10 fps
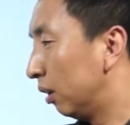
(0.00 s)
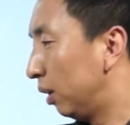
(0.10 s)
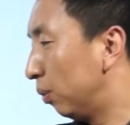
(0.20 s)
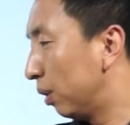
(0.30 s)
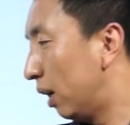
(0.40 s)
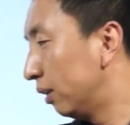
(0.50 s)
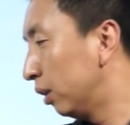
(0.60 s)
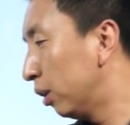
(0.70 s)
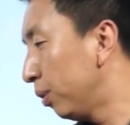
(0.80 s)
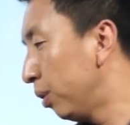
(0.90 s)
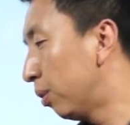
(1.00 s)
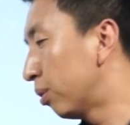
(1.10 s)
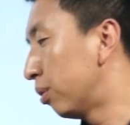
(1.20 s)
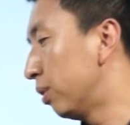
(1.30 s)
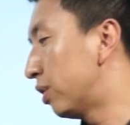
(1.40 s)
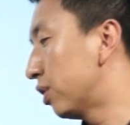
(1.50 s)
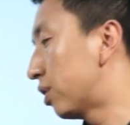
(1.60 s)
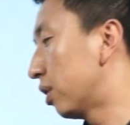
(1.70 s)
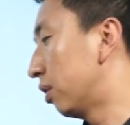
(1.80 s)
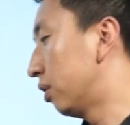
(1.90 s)
第五个，能够运用所学知
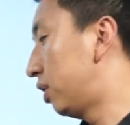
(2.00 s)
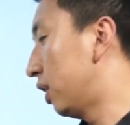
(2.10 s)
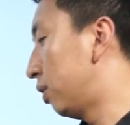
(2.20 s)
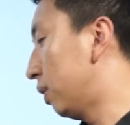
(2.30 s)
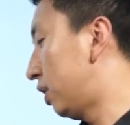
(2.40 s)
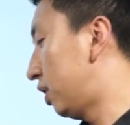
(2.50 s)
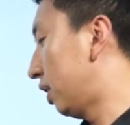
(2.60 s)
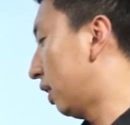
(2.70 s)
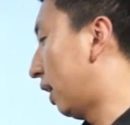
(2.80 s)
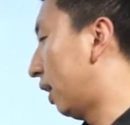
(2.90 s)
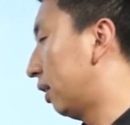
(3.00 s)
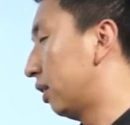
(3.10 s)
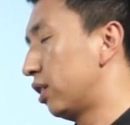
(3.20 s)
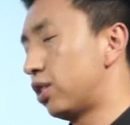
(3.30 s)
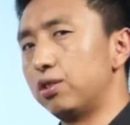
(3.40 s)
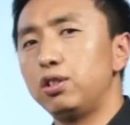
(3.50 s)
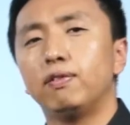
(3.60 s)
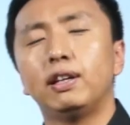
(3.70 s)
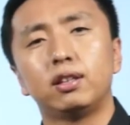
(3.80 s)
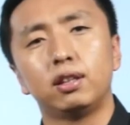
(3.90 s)
识解决企业的实
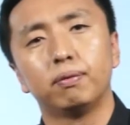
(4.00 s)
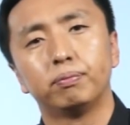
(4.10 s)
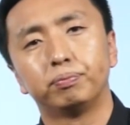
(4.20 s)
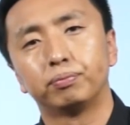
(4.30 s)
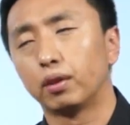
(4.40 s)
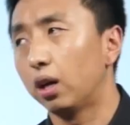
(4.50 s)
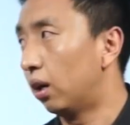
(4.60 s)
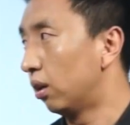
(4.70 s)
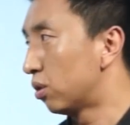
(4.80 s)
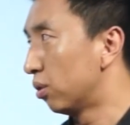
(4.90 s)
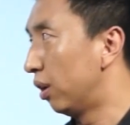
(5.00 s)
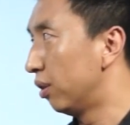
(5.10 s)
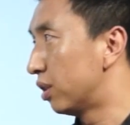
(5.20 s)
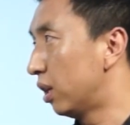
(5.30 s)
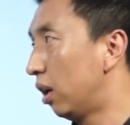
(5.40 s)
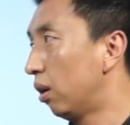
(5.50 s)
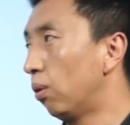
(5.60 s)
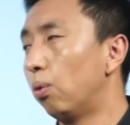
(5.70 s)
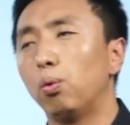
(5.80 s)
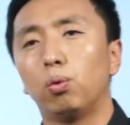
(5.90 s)
际问题。啊，主要有这
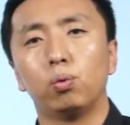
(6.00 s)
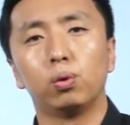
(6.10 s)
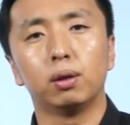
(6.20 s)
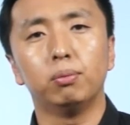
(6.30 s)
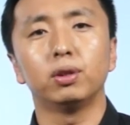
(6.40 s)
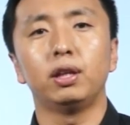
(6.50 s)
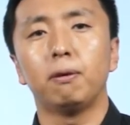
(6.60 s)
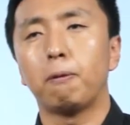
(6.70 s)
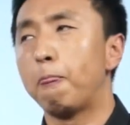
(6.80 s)
五个目的。